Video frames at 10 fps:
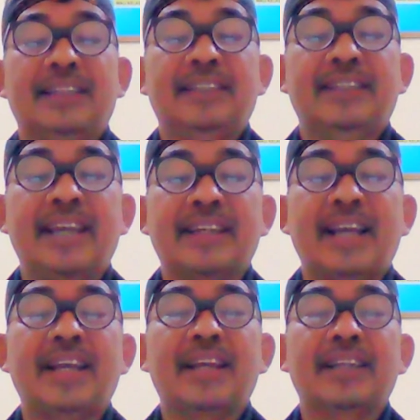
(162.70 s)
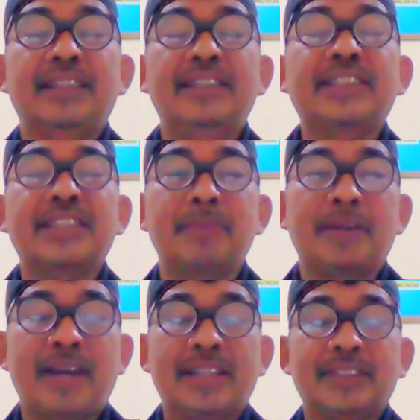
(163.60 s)
daerah
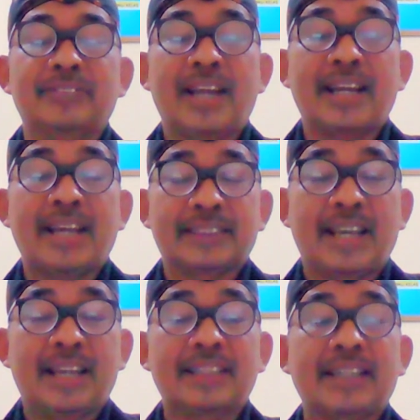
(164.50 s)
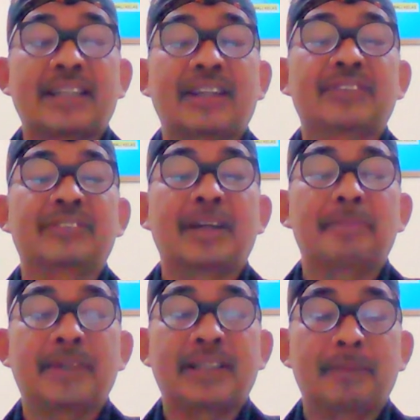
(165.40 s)
istimewa Surakarta karena
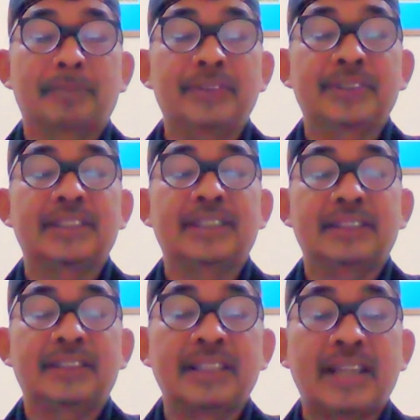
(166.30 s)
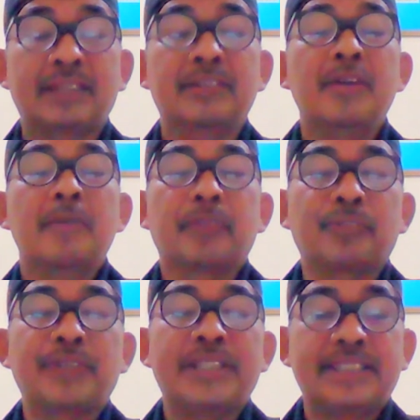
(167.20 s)
sudah bergabung dengan
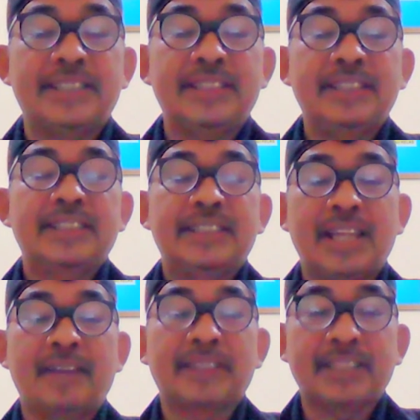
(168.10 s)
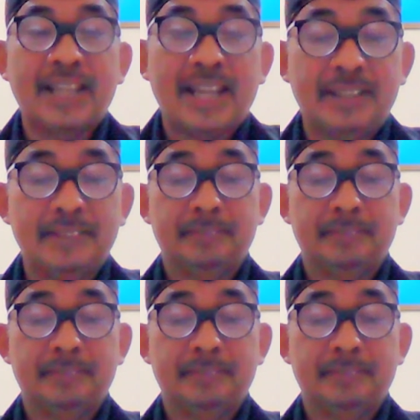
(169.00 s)
provinsi Jawa Tengah.